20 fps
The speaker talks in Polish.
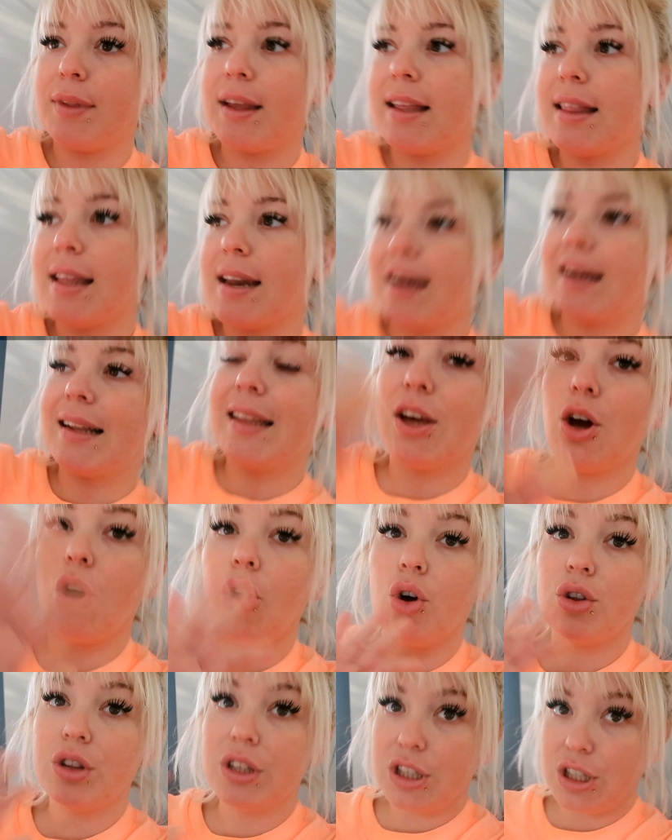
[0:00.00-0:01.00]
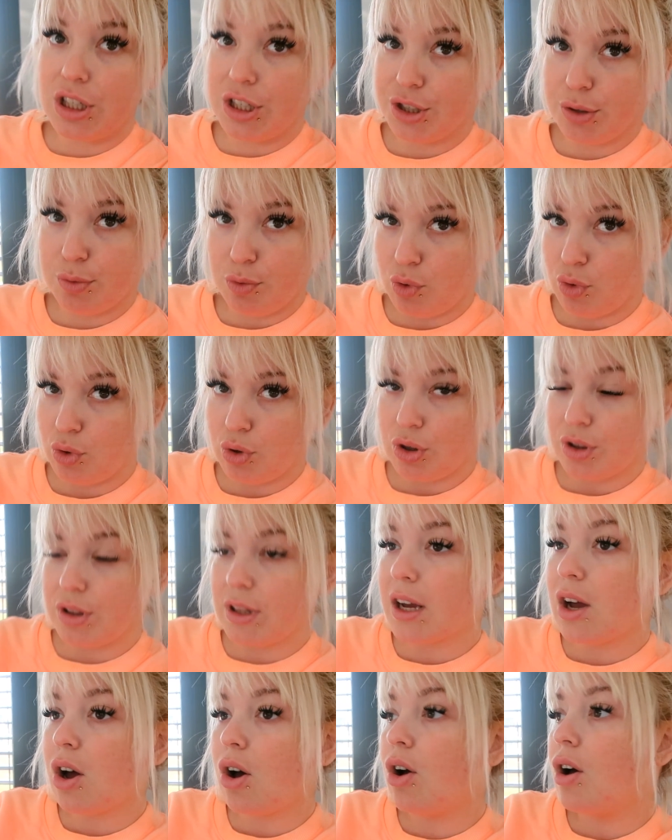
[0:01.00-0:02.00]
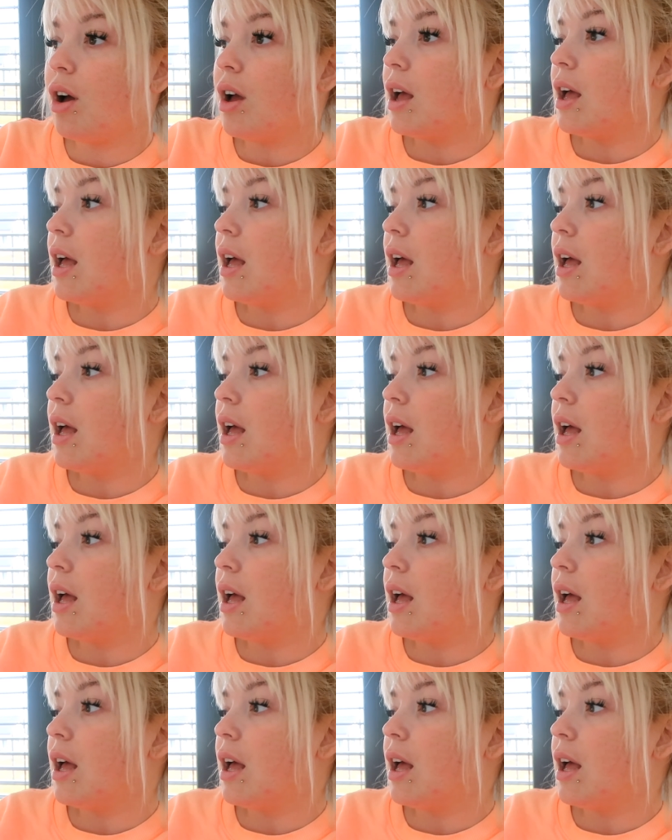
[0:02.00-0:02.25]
Generalnie odeszliśmy już od tego.